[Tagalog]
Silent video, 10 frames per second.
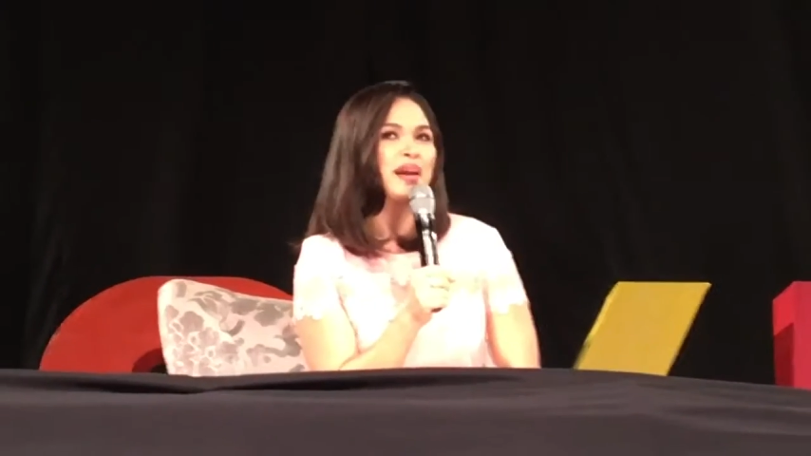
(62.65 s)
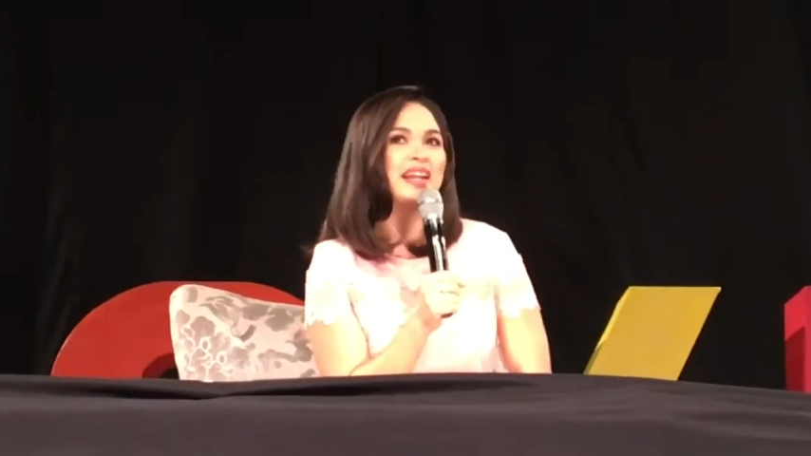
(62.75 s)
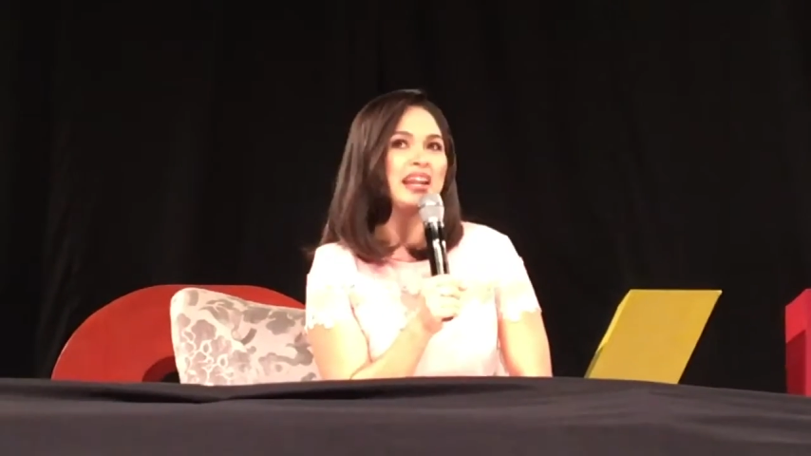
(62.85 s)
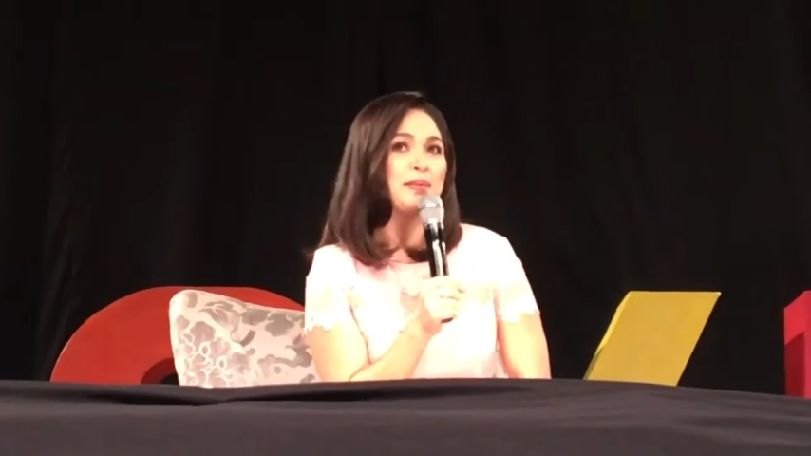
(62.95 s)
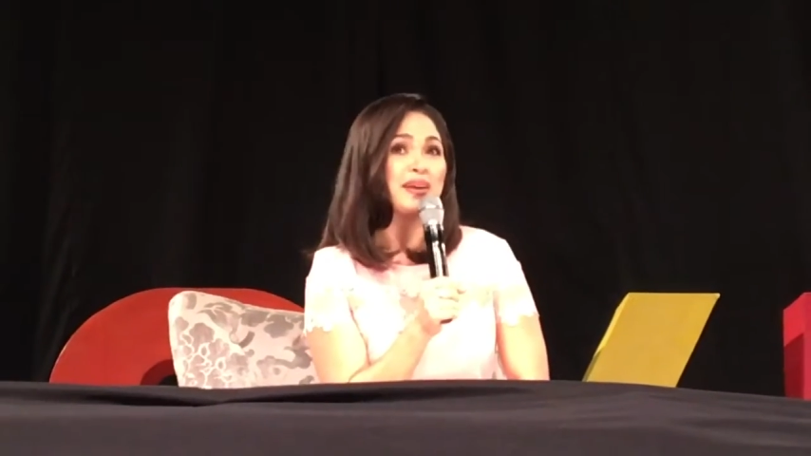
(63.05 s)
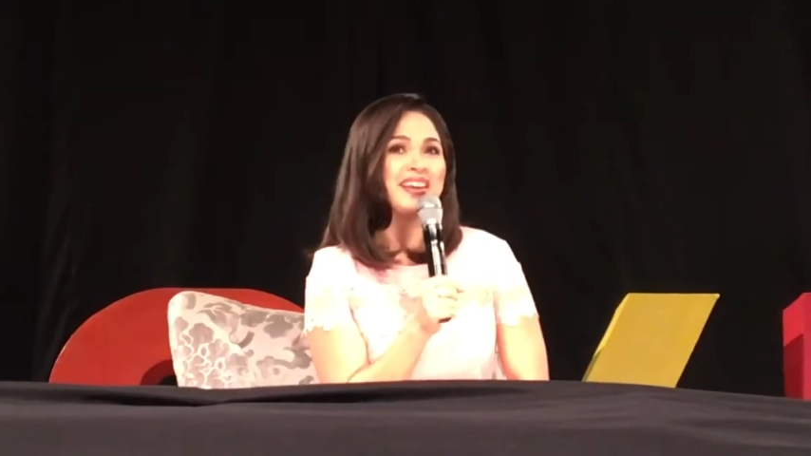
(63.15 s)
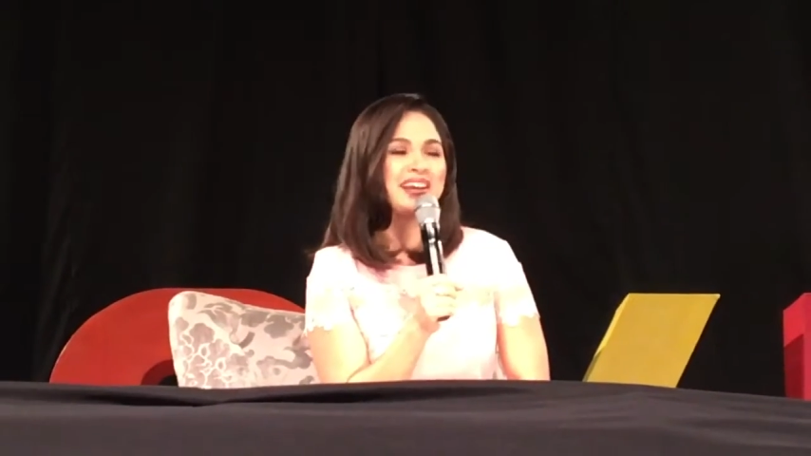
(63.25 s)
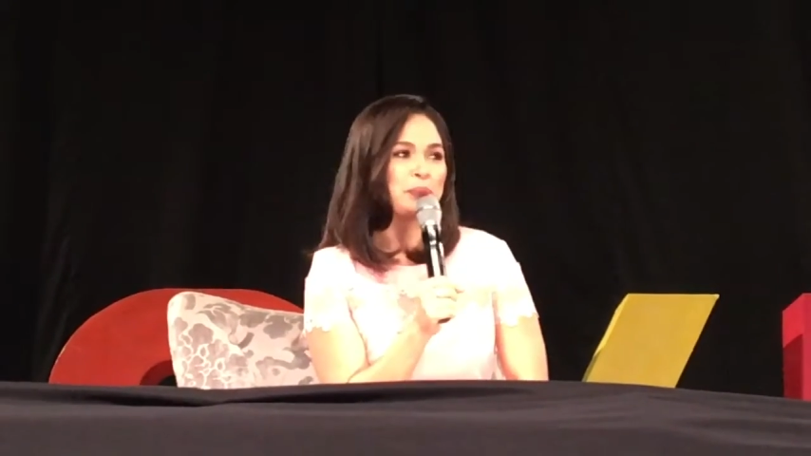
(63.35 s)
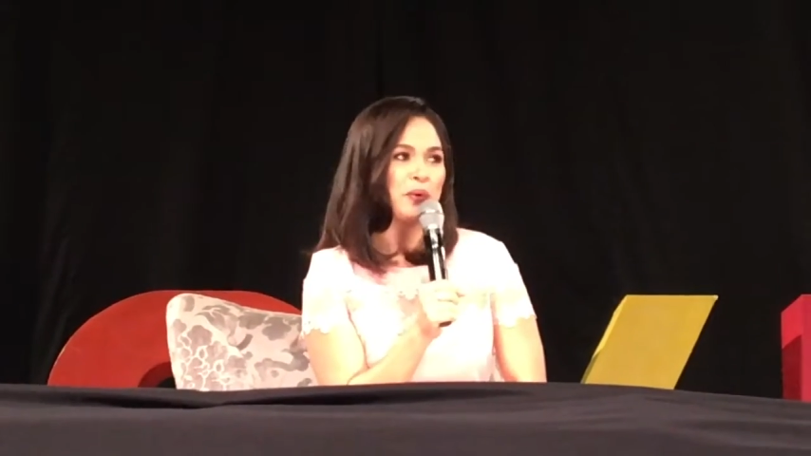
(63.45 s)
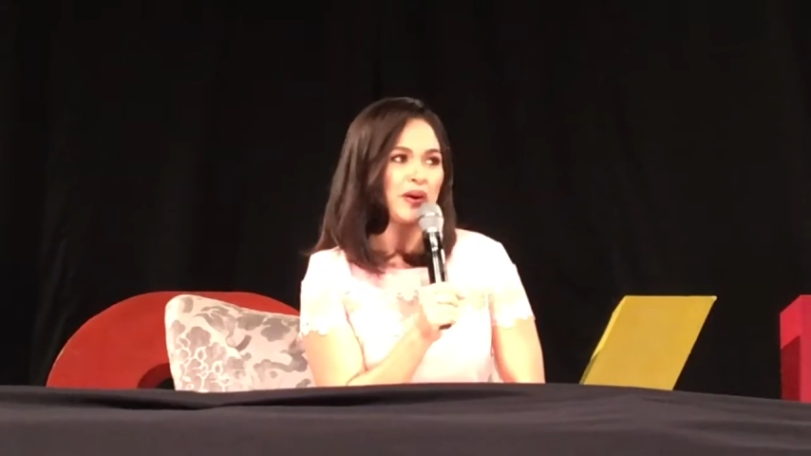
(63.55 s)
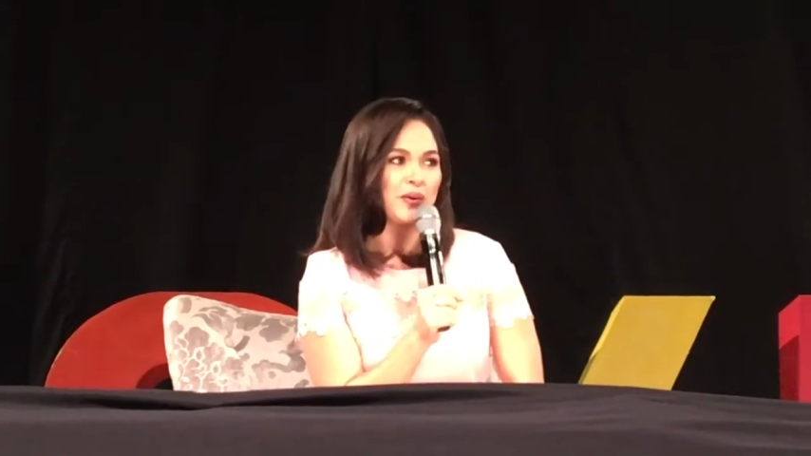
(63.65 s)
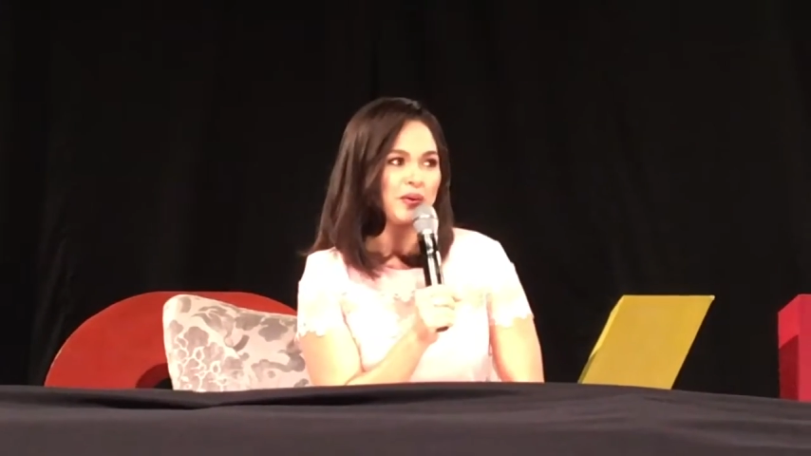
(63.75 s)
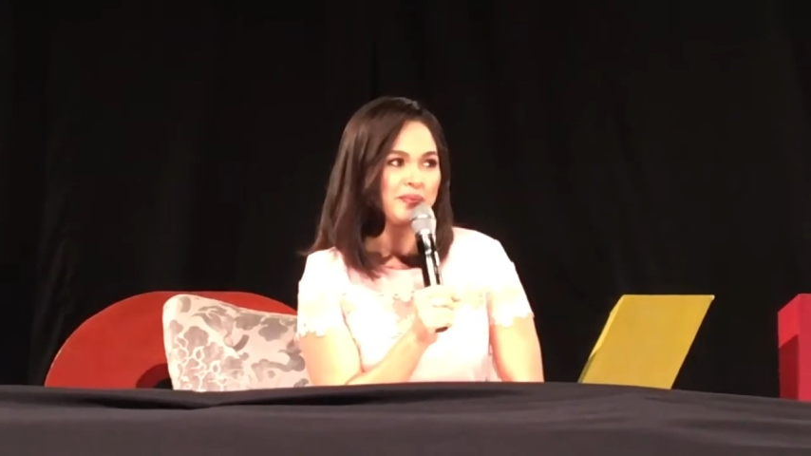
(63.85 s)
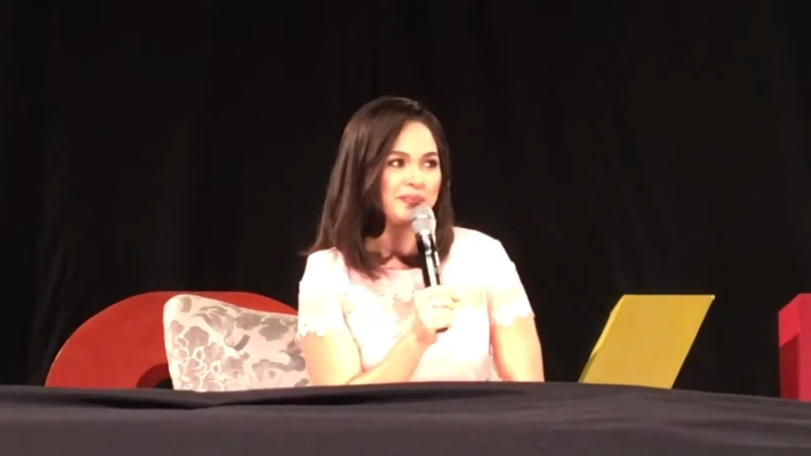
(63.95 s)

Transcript: mag-alala, mag-iingat po ako.